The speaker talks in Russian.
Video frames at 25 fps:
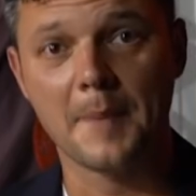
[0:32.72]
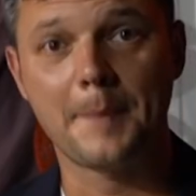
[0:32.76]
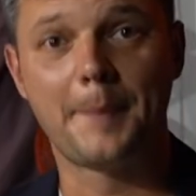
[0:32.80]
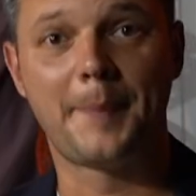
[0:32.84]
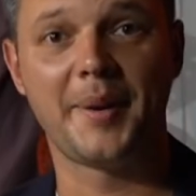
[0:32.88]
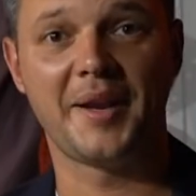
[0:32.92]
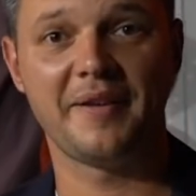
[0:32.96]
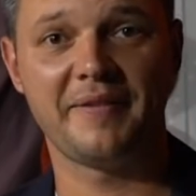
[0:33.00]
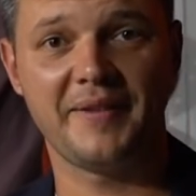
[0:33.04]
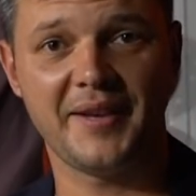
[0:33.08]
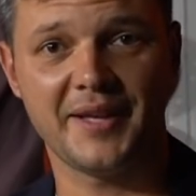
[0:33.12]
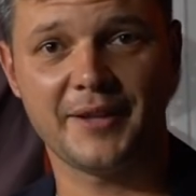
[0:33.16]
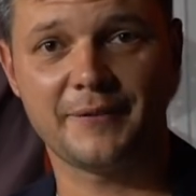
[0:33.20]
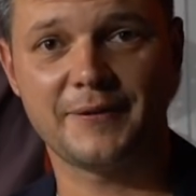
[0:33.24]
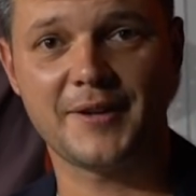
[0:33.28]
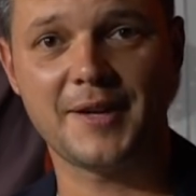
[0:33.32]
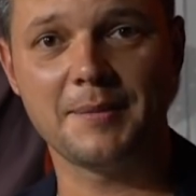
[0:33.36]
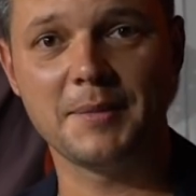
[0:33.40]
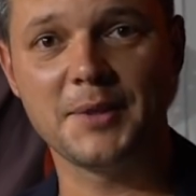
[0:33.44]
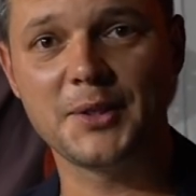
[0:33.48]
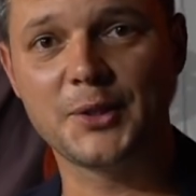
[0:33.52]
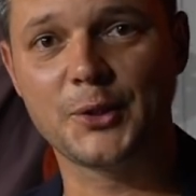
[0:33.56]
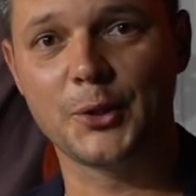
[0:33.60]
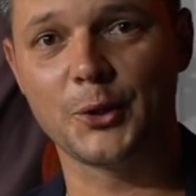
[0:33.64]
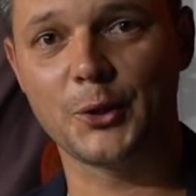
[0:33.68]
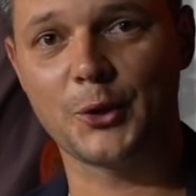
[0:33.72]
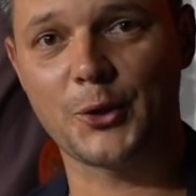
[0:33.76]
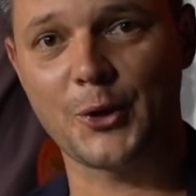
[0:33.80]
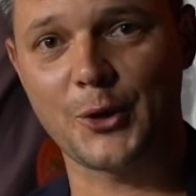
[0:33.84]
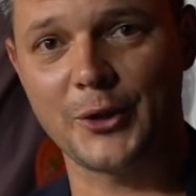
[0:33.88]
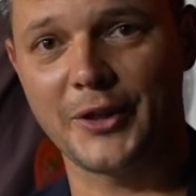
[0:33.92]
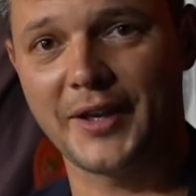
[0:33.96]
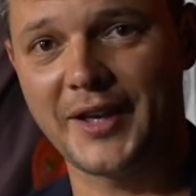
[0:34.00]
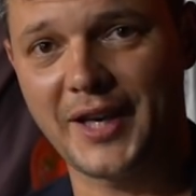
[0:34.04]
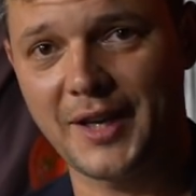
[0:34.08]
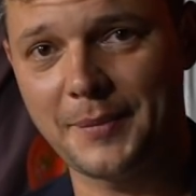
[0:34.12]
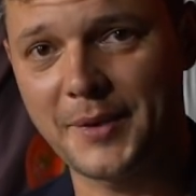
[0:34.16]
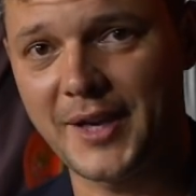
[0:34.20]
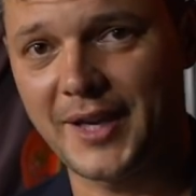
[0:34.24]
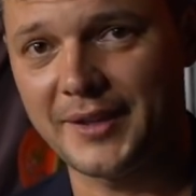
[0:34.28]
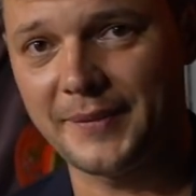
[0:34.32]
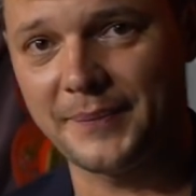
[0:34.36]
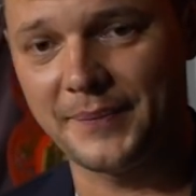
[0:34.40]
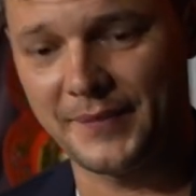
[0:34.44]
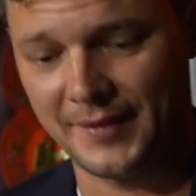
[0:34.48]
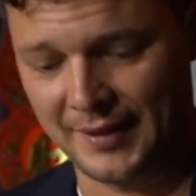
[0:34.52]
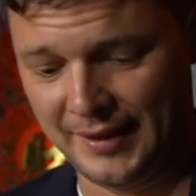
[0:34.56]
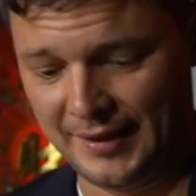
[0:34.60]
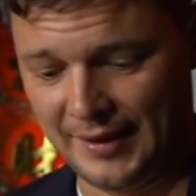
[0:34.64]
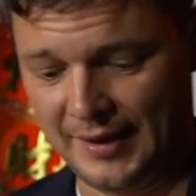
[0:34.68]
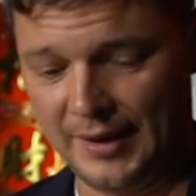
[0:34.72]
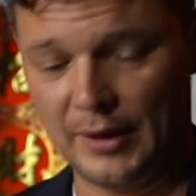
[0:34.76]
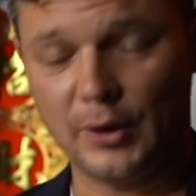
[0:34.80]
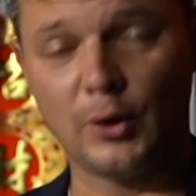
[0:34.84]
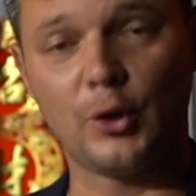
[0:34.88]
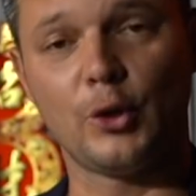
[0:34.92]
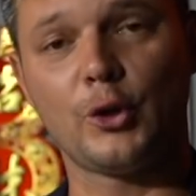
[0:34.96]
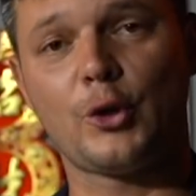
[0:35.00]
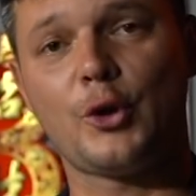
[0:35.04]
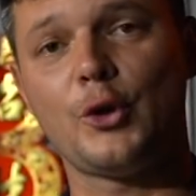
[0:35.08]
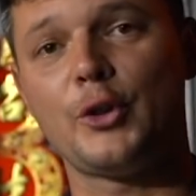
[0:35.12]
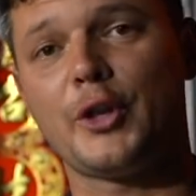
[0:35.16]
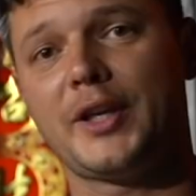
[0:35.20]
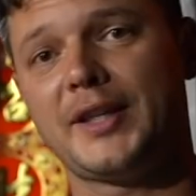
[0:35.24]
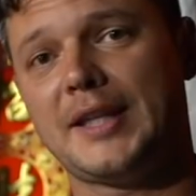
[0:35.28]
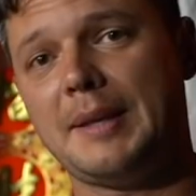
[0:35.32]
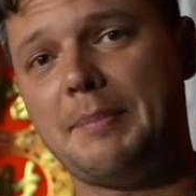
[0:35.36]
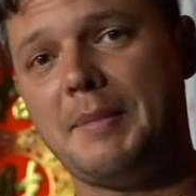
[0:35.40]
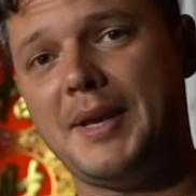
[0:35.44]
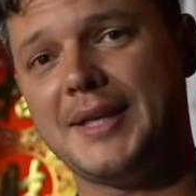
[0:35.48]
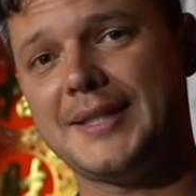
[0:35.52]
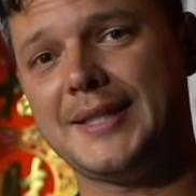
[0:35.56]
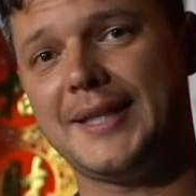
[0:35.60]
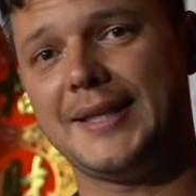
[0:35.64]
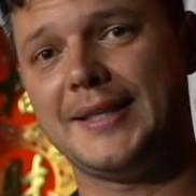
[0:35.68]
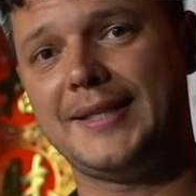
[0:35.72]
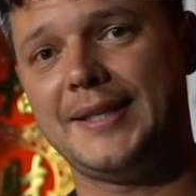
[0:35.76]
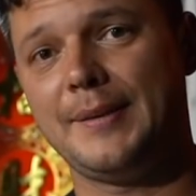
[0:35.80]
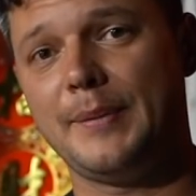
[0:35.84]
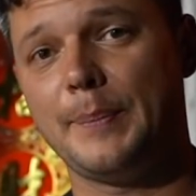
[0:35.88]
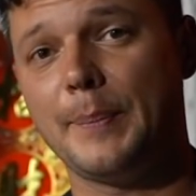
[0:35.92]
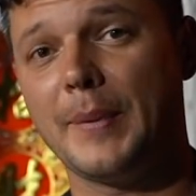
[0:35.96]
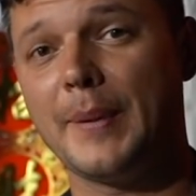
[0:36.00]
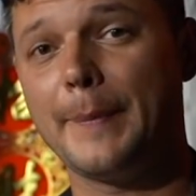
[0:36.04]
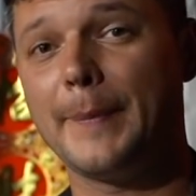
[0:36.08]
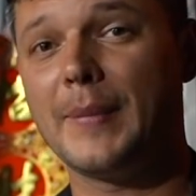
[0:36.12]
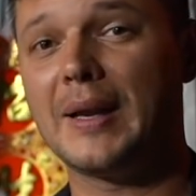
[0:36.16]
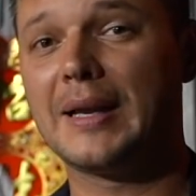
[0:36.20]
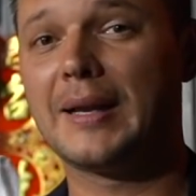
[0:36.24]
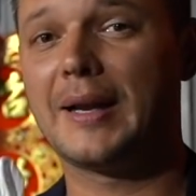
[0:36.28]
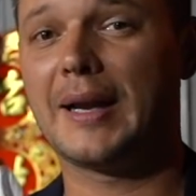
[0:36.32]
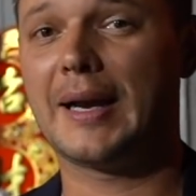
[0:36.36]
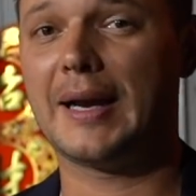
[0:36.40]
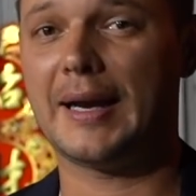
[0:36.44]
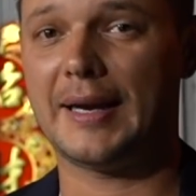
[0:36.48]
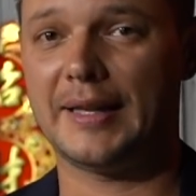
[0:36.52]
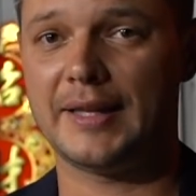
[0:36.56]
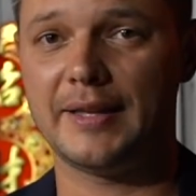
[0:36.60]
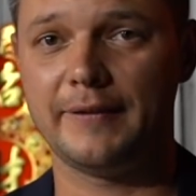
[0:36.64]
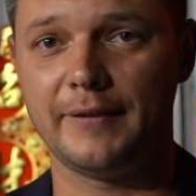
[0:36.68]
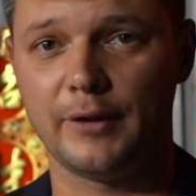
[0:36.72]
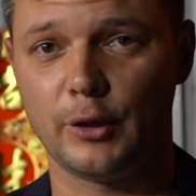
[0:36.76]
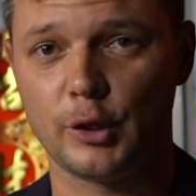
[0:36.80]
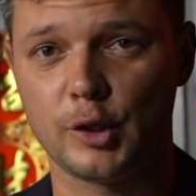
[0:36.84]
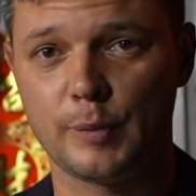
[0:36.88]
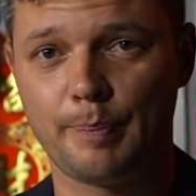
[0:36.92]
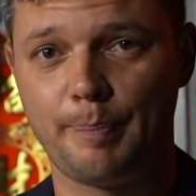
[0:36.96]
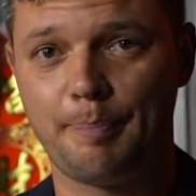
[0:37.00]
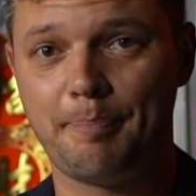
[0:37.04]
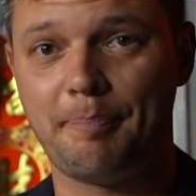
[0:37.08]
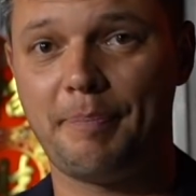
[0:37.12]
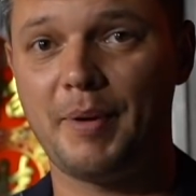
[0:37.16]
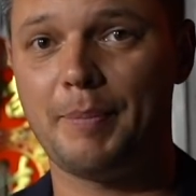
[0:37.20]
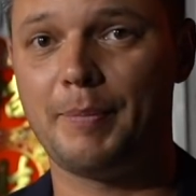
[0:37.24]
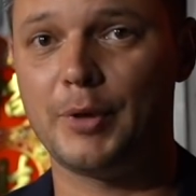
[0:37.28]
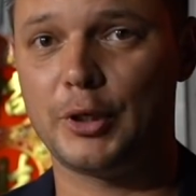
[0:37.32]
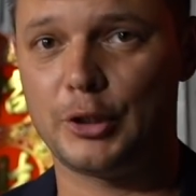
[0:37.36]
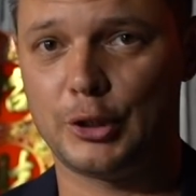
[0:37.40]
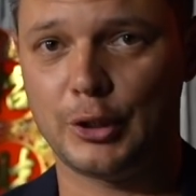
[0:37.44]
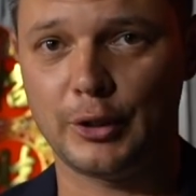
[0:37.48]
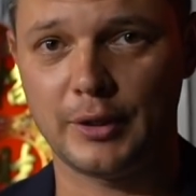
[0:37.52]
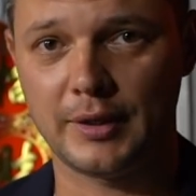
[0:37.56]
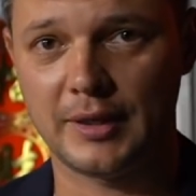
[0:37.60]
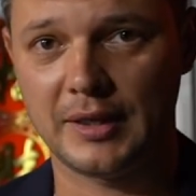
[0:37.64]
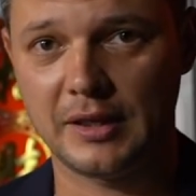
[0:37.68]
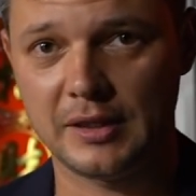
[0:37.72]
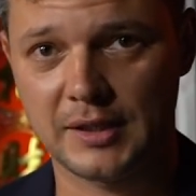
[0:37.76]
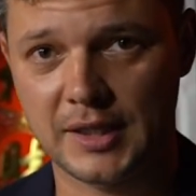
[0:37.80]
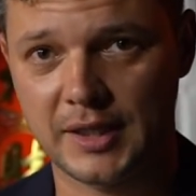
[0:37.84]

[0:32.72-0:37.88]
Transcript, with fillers: Привет вам из Гонконга, ребят! Гонконг – это место, где коронавирус побежден.